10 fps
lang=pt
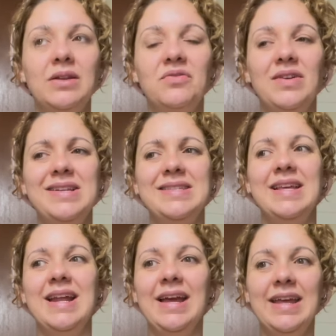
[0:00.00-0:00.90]
Eu falei,
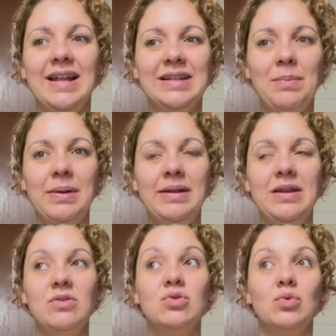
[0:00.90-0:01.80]
será que ela tá
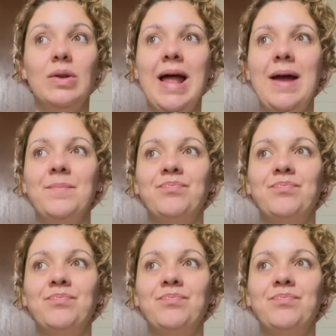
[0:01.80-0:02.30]
aprendendo isso lá?